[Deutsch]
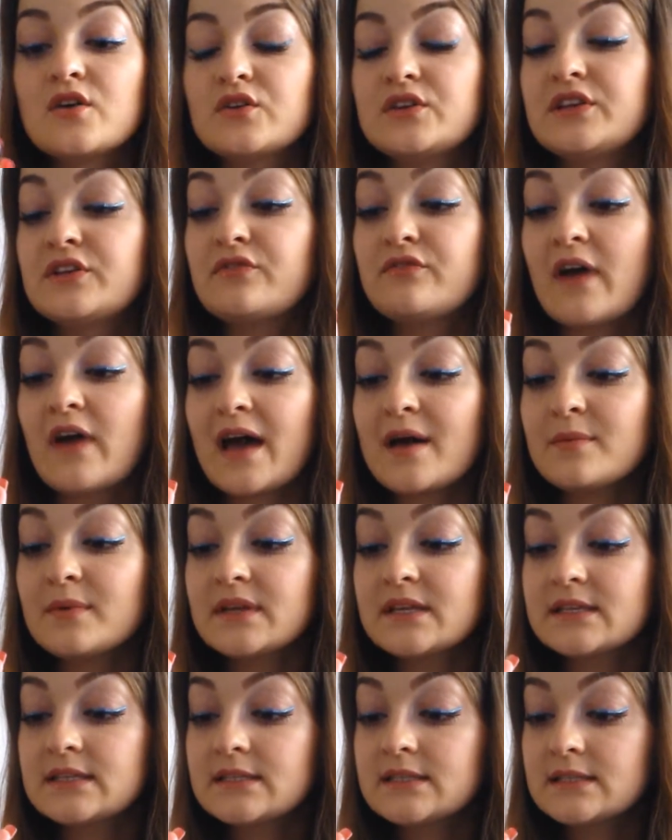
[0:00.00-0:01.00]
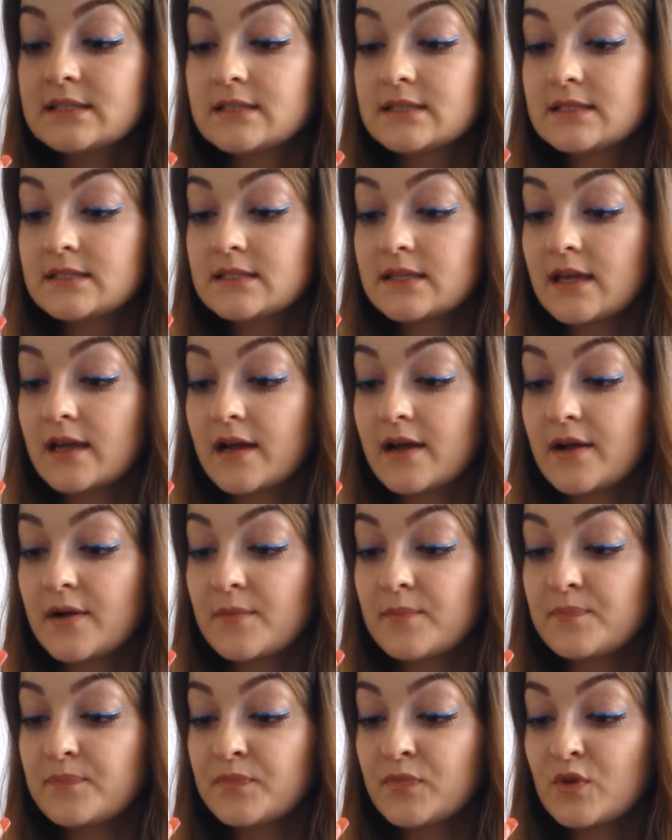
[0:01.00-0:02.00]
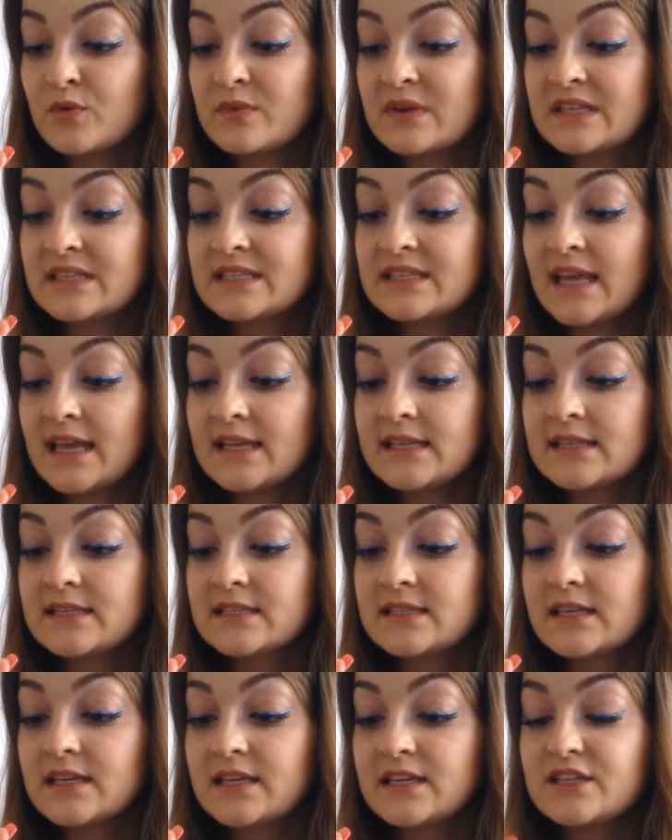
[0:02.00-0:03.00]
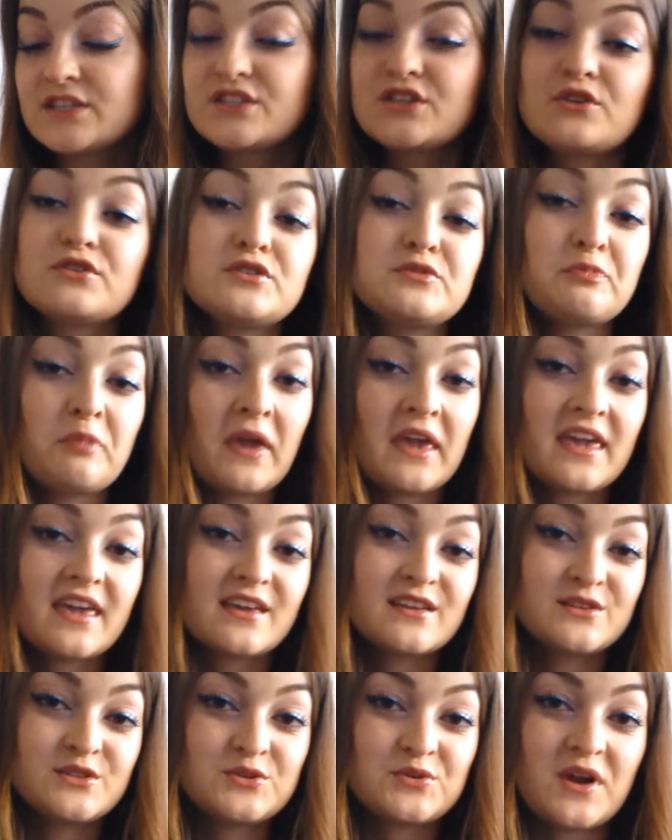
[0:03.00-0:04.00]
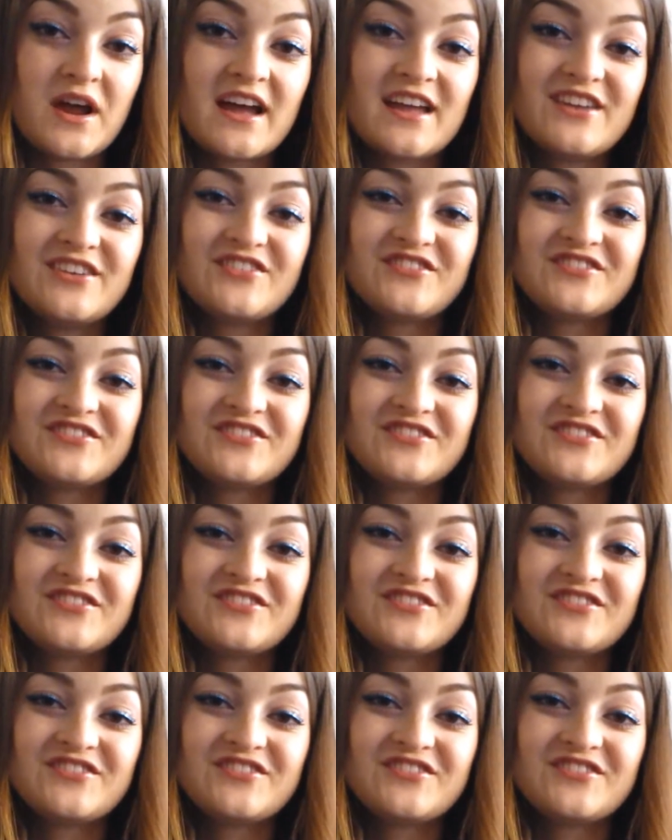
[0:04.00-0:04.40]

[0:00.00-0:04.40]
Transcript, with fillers: Und die Farbe ist ähm, Nummer 60 Don't Pink and Dry,